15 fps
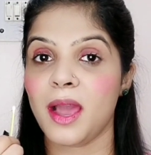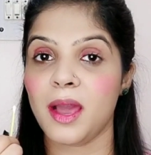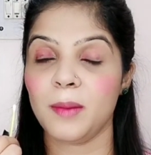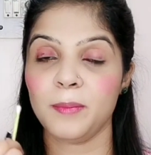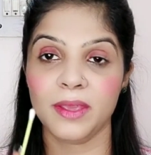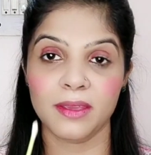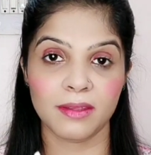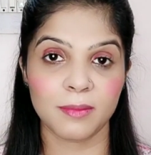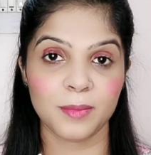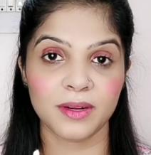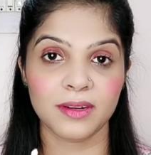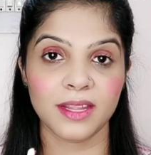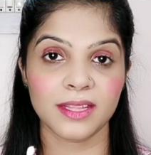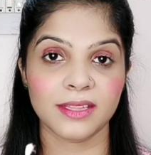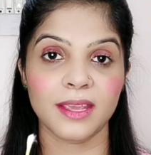आप
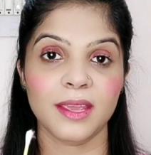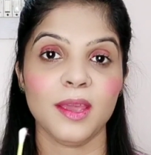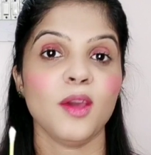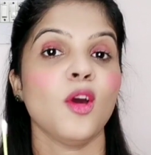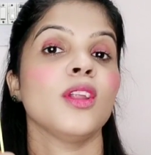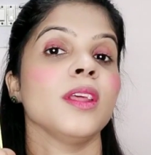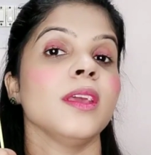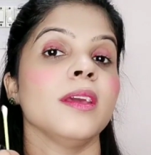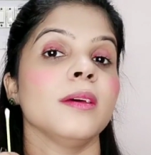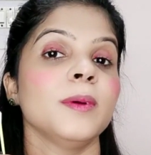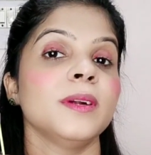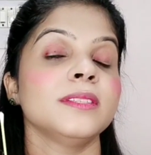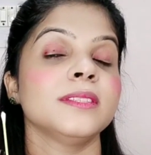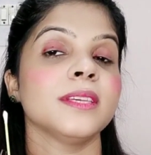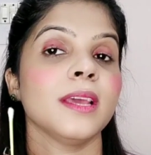एयरबड लेते हैं और
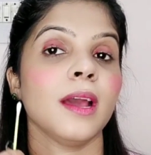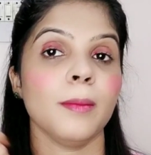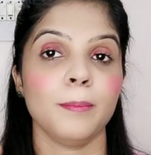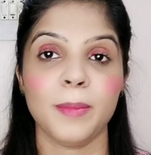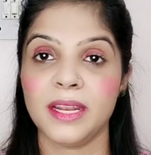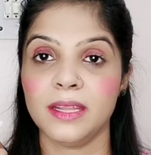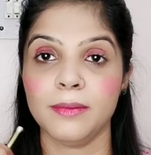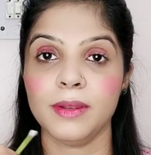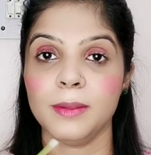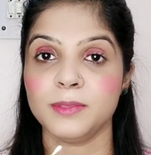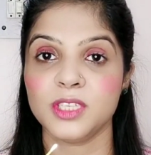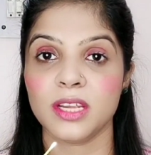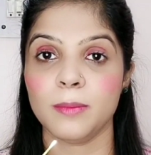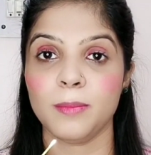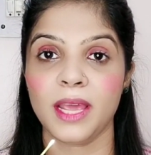एयरबड से आप पहले
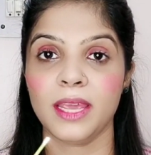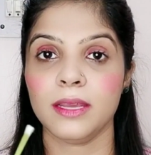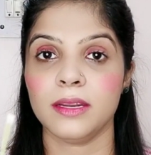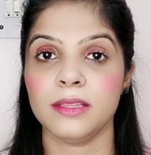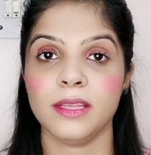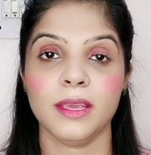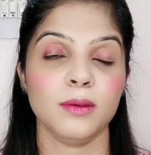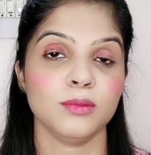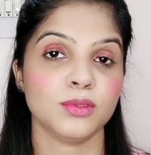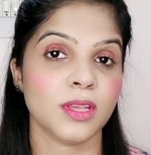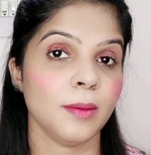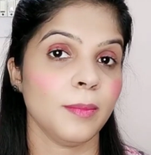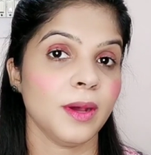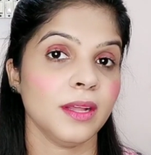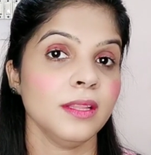लिपस्टिक अप्लाई करते हैं
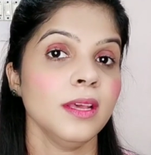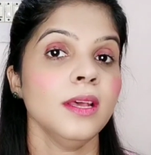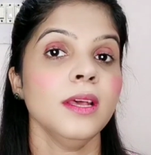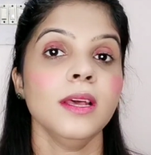उसके बाद